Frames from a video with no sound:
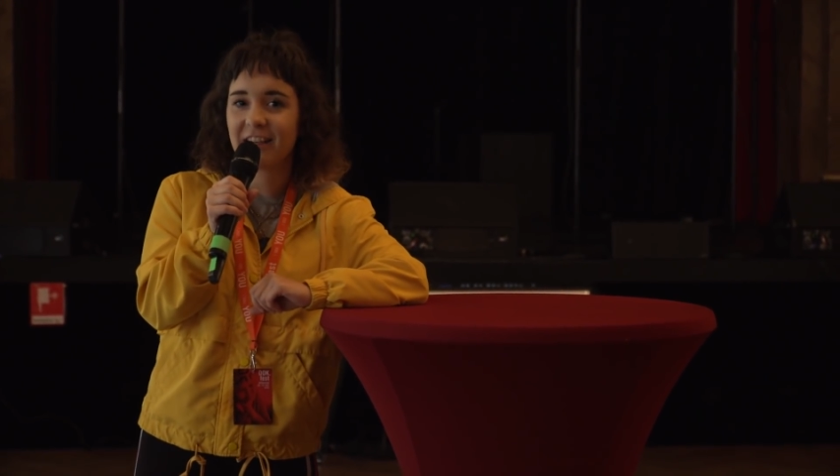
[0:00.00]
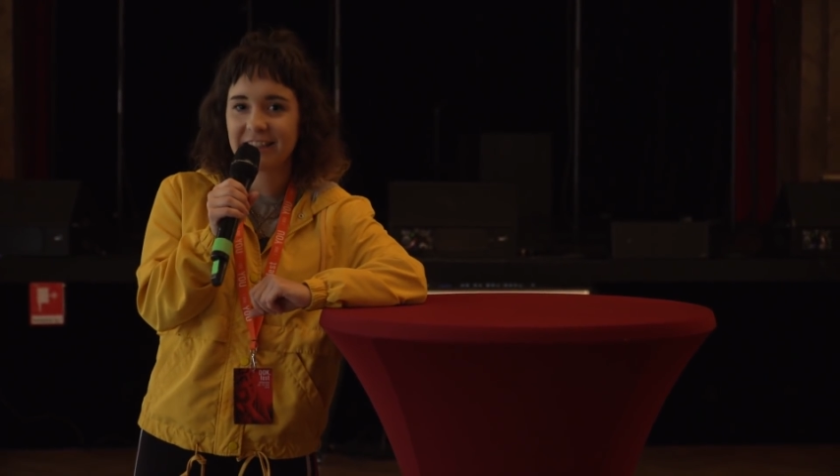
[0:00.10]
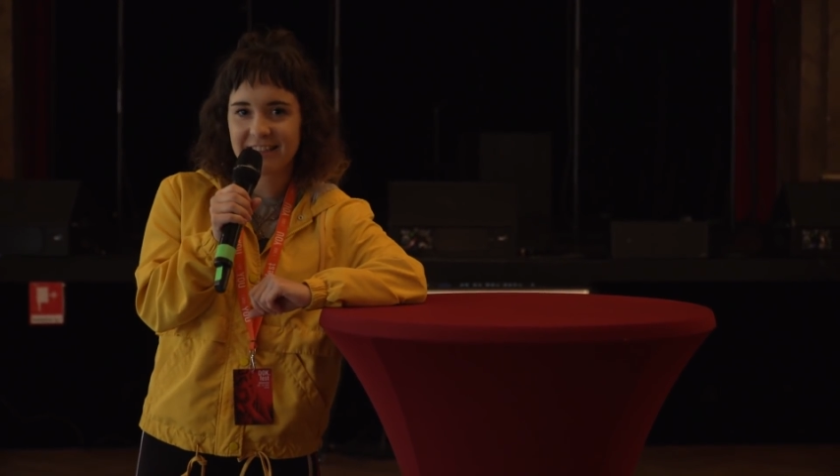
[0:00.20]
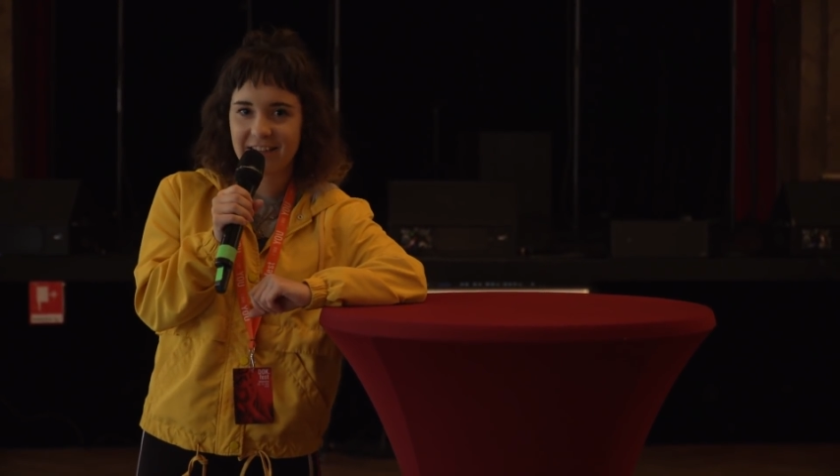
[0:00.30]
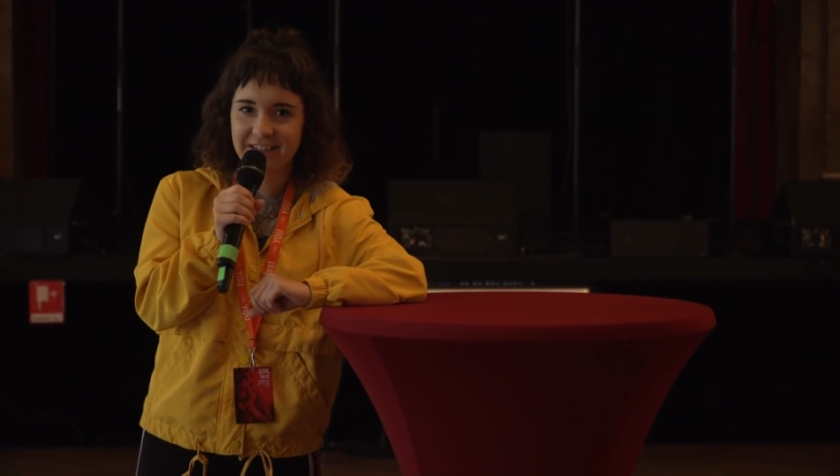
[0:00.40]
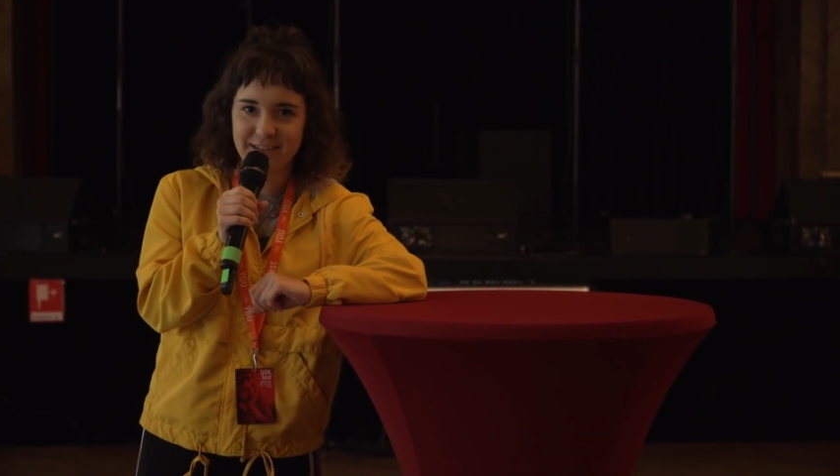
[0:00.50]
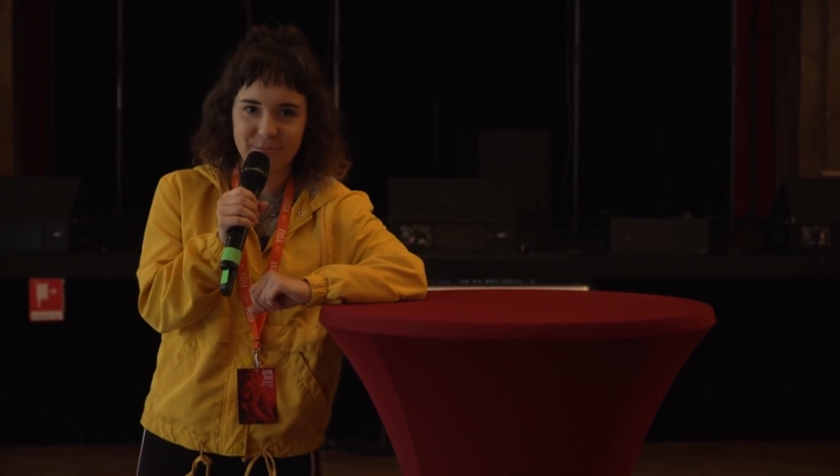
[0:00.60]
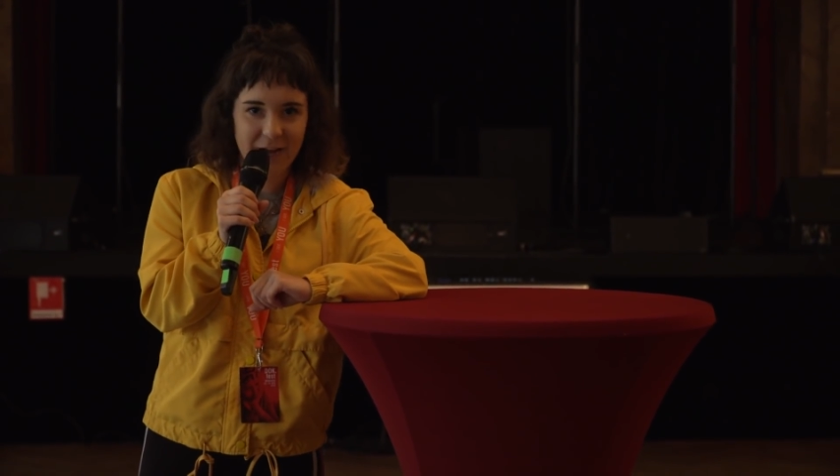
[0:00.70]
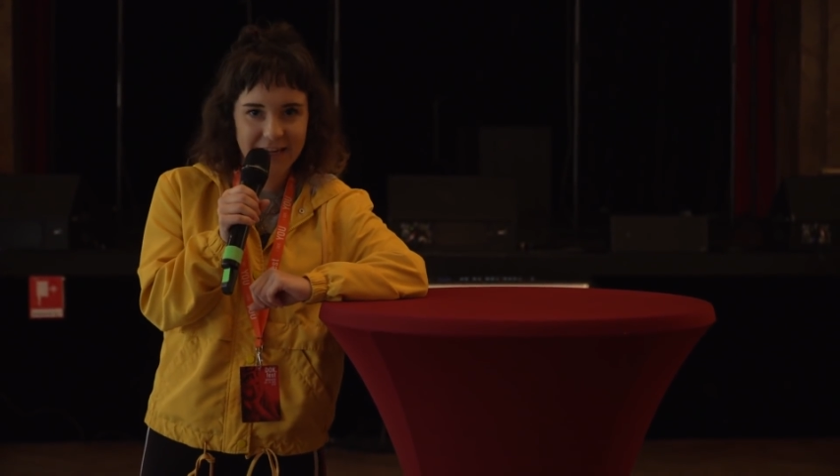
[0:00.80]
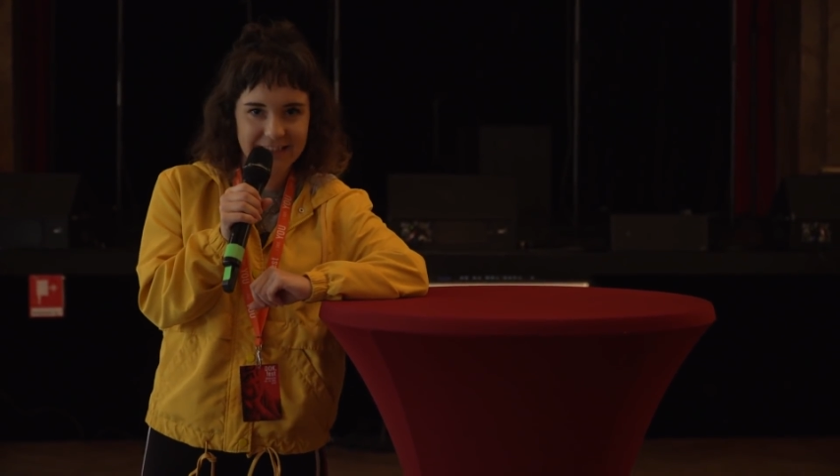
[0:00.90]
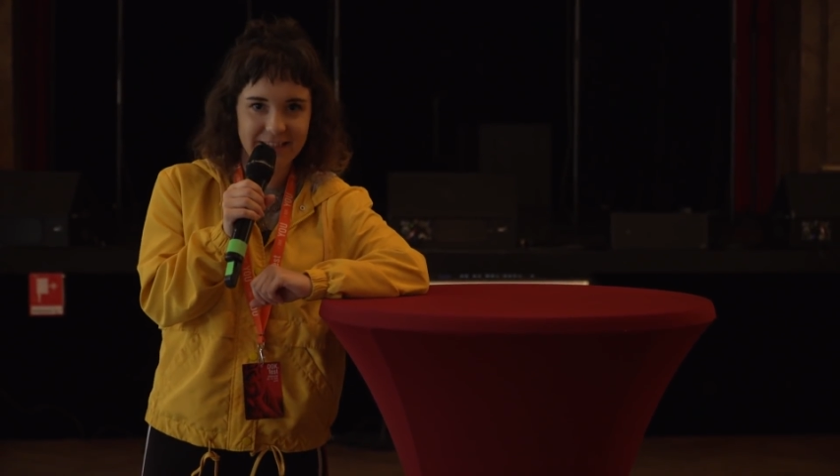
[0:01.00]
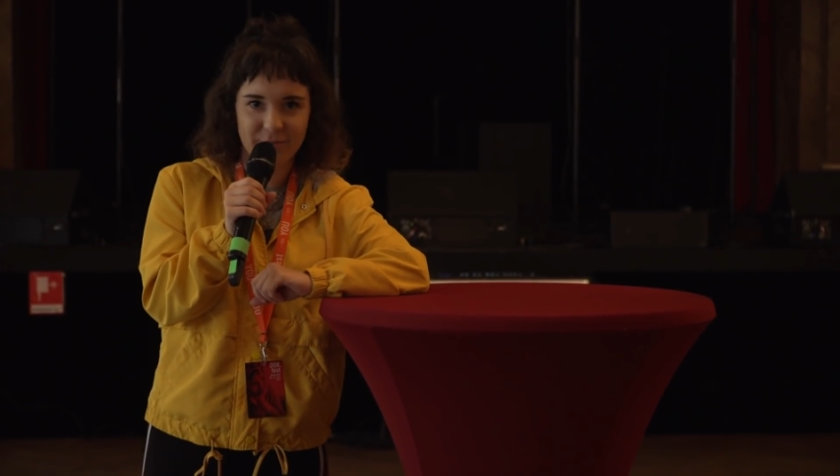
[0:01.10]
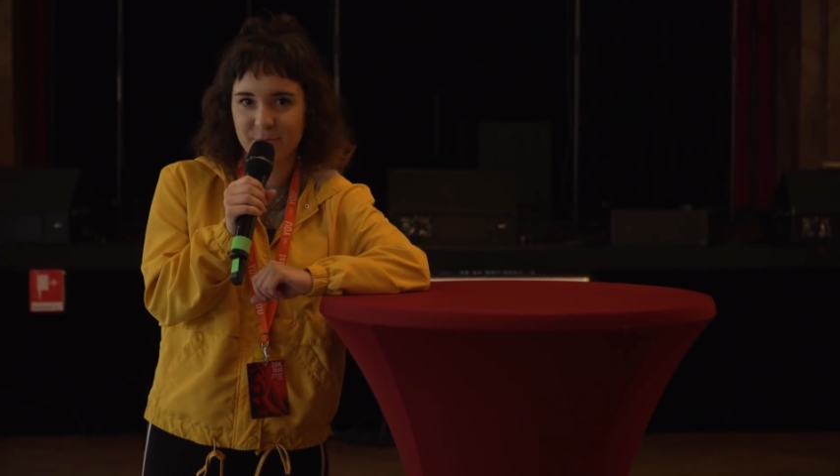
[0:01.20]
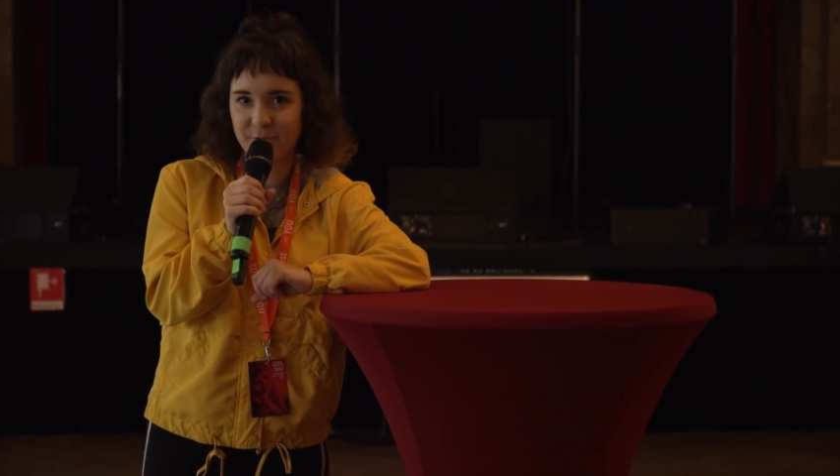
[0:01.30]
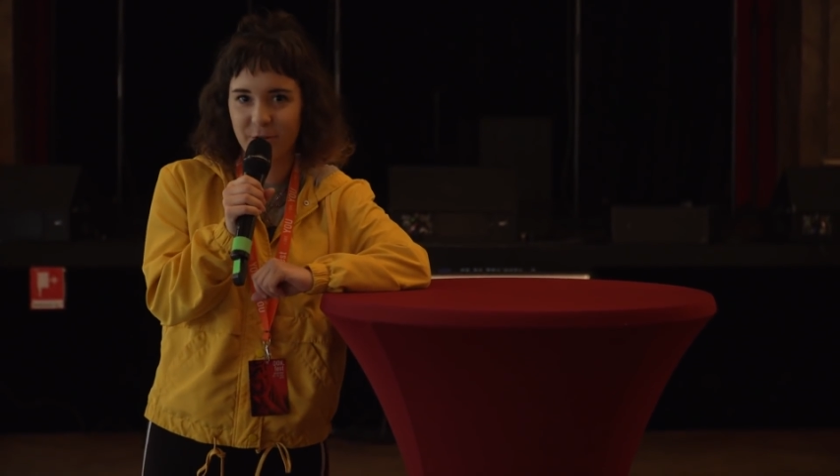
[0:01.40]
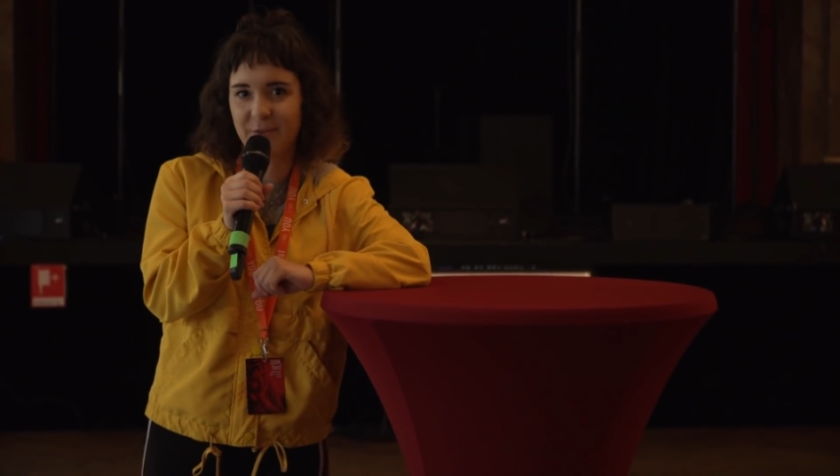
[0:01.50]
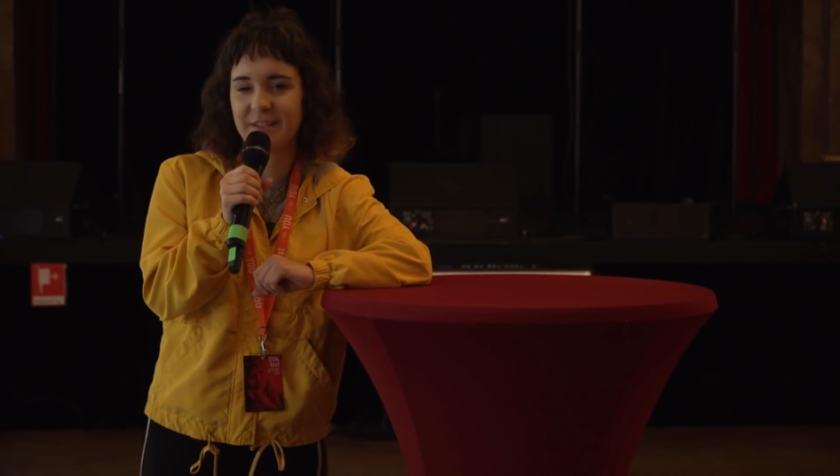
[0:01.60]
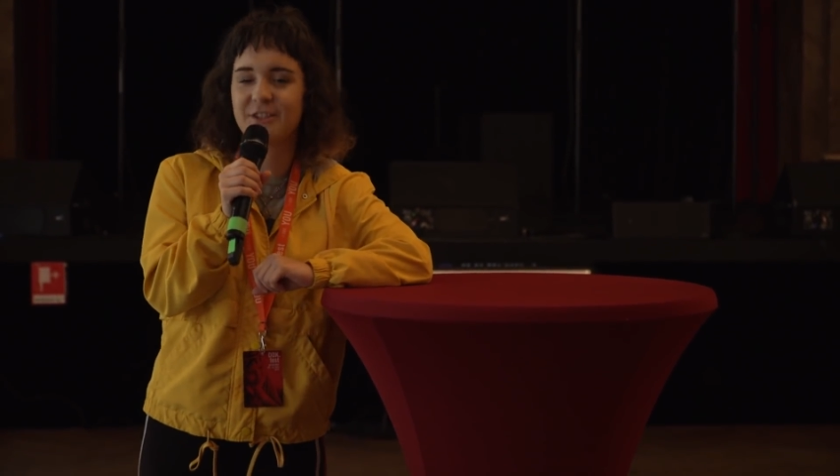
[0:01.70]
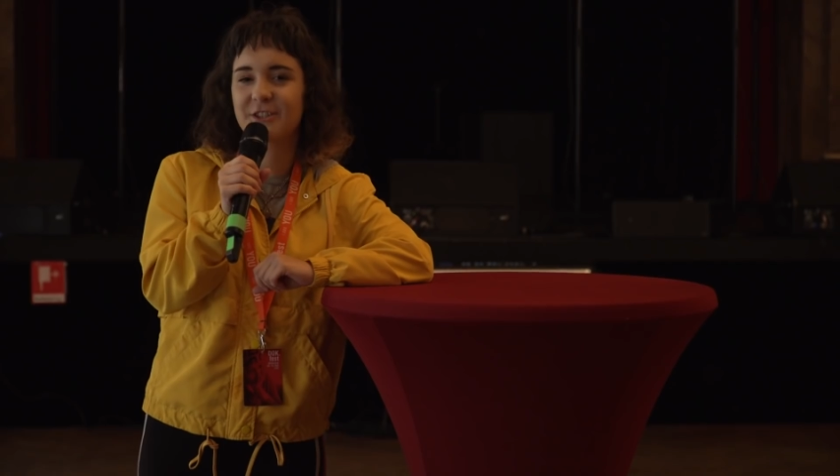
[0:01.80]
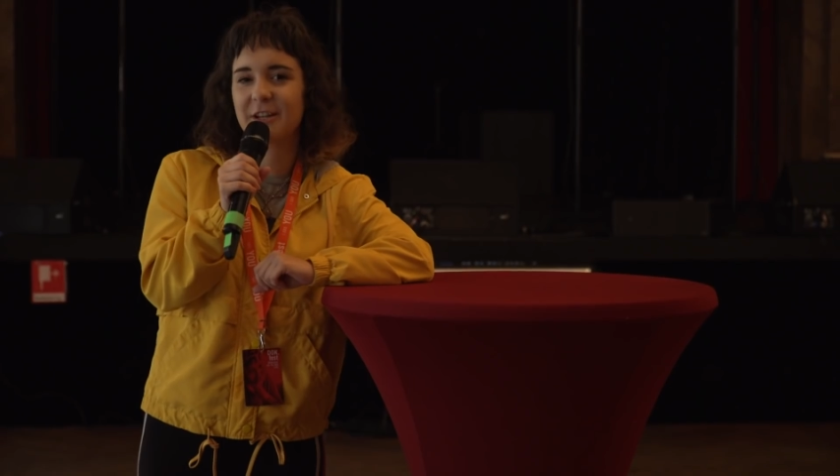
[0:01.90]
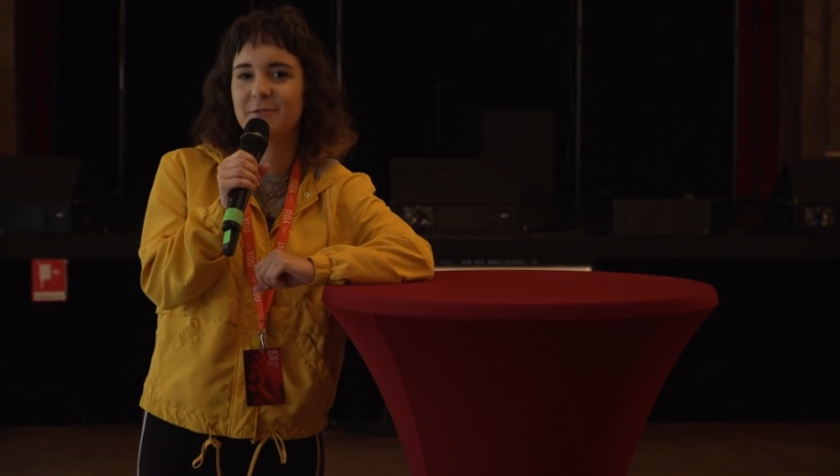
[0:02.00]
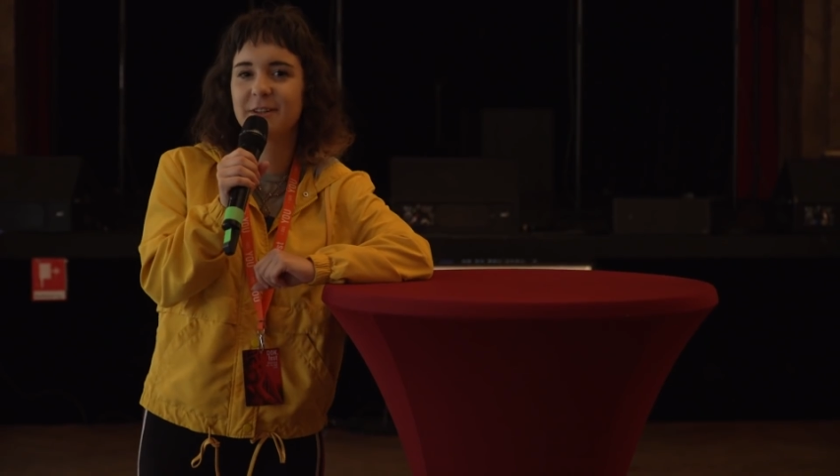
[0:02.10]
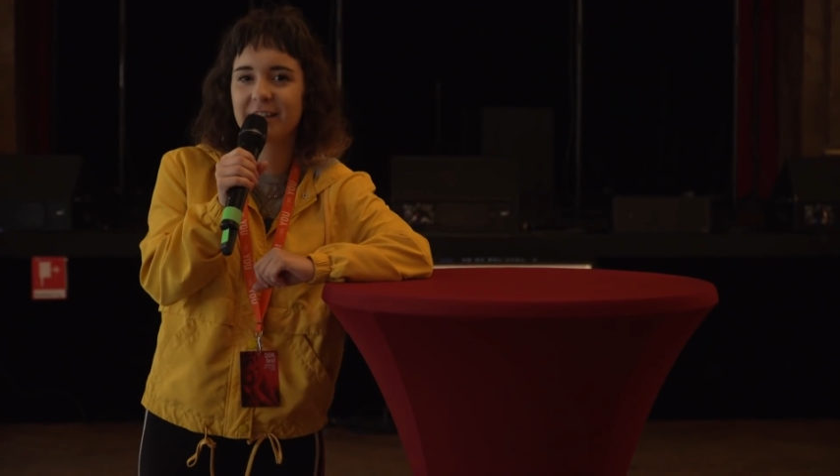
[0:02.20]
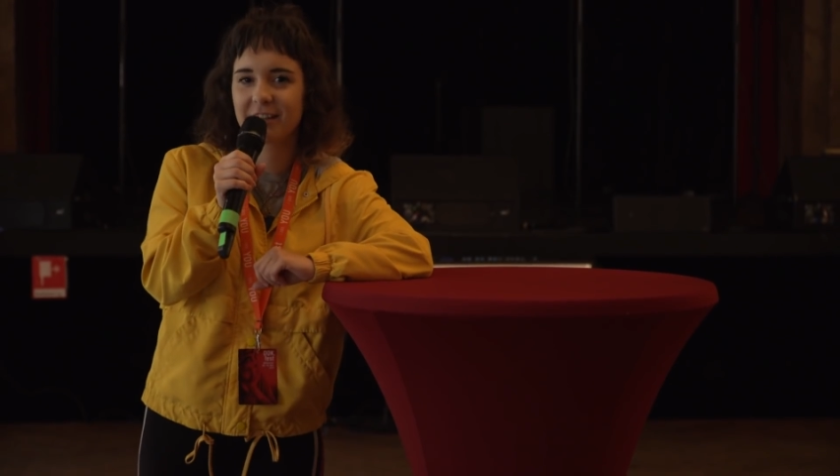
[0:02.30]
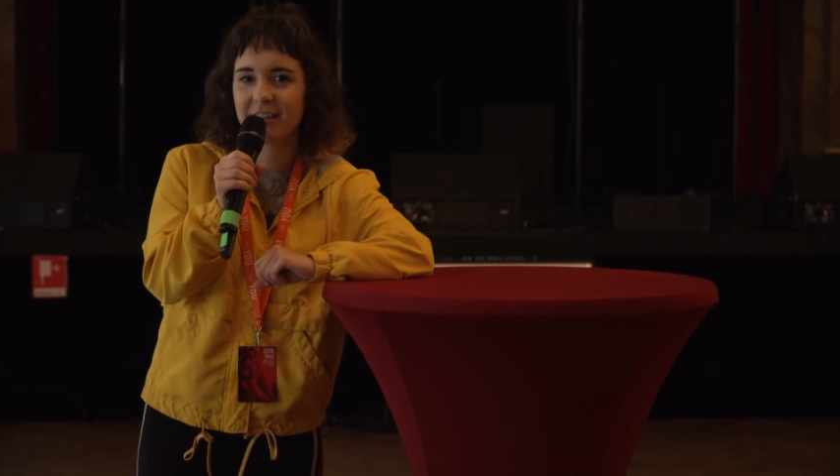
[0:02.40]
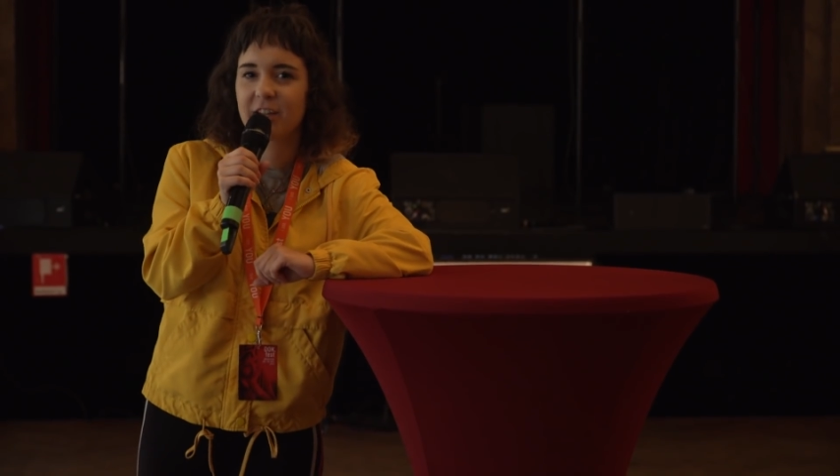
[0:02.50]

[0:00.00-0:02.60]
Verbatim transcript: angesagtesten Partys auf dem Dockfest stattfinden,